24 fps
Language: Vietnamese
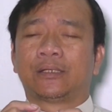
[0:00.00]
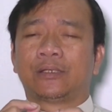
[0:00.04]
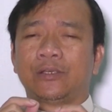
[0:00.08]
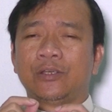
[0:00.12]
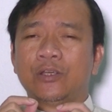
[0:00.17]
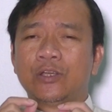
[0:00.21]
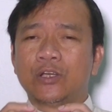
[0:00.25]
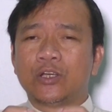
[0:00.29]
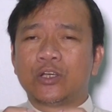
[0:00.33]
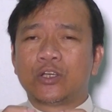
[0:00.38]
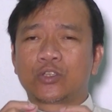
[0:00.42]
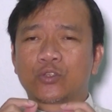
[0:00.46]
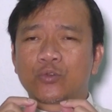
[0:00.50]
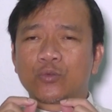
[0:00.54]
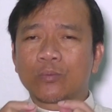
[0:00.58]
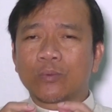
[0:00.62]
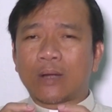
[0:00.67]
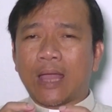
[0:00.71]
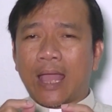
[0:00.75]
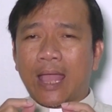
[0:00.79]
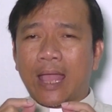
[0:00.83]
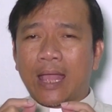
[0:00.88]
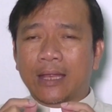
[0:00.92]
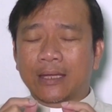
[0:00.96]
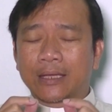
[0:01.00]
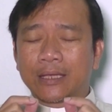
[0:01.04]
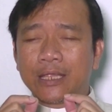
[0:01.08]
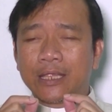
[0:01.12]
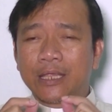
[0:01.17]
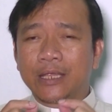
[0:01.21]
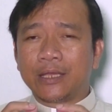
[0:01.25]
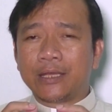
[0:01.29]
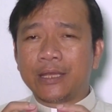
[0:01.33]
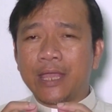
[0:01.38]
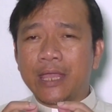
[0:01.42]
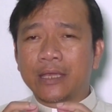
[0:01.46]
đưa chúng ta
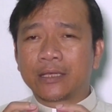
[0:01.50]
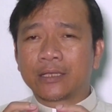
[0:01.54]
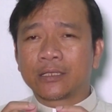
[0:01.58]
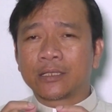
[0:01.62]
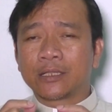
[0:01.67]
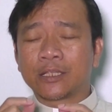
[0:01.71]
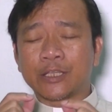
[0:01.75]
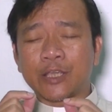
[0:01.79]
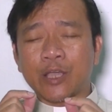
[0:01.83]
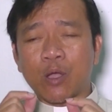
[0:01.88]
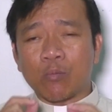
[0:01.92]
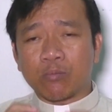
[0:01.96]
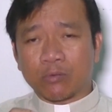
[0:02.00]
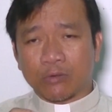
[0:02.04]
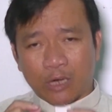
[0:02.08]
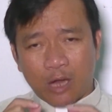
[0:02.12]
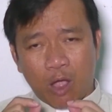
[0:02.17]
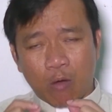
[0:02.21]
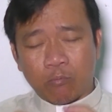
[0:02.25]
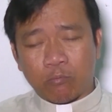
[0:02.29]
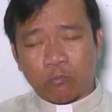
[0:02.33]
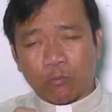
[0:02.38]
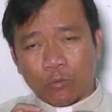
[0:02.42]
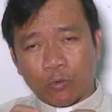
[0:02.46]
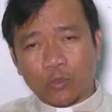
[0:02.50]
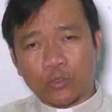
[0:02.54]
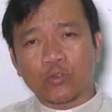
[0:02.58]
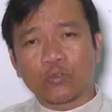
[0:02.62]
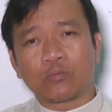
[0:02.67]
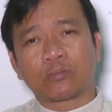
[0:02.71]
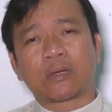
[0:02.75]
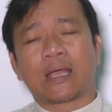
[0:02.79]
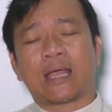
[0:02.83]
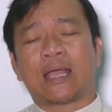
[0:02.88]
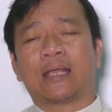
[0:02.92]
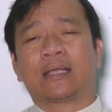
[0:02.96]
đi đến dòng tộc của
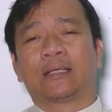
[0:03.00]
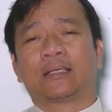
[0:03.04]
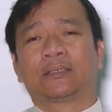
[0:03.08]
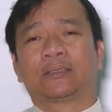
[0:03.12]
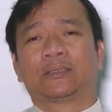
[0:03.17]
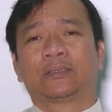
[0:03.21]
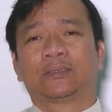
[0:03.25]
chúng ta